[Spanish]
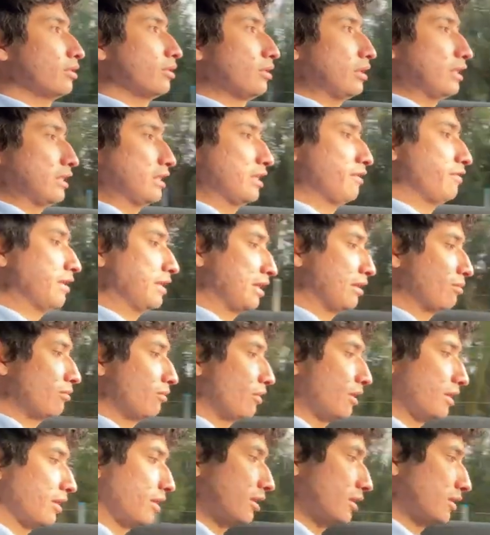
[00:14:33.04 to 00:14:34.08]
Si bien el
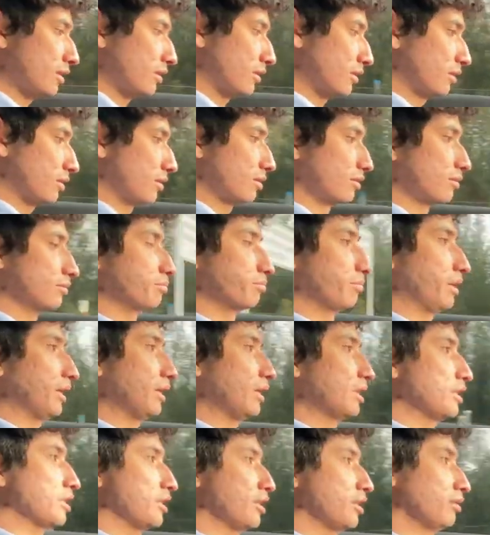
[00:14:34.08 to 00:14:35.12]
volante es
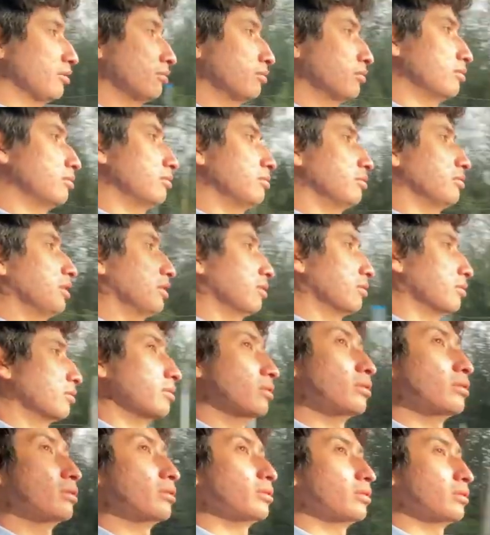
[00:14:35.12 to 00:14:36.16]
pequeñito y
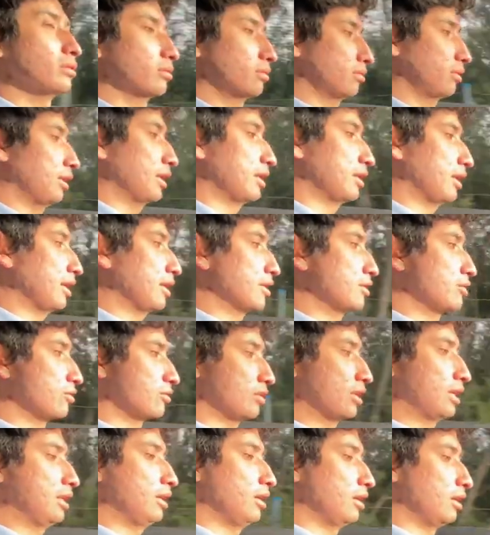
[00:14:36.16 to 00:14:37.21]
no tan
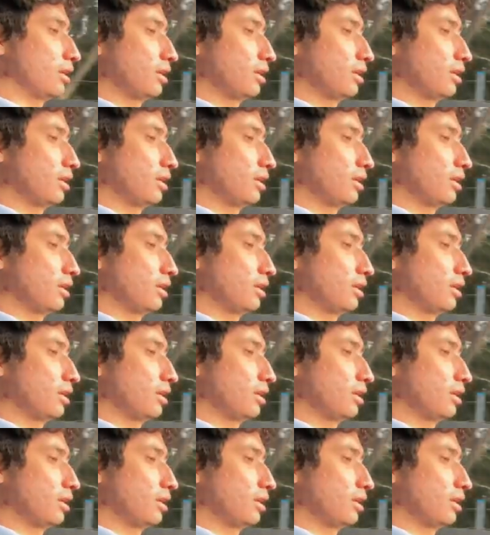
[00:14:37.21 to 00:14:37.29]
tradicional,